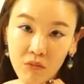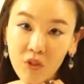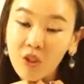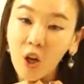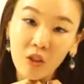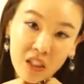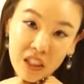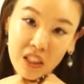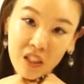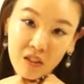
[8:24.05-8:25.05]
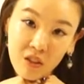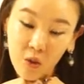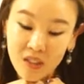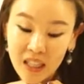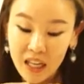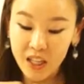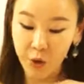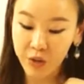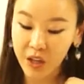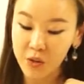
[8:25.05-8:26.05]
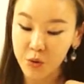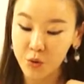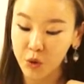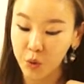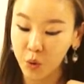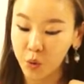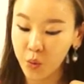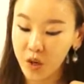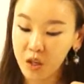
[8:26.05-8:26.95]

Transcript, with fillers: salty, 그쵸? 짜다 이런 얘기가 있을 수 있고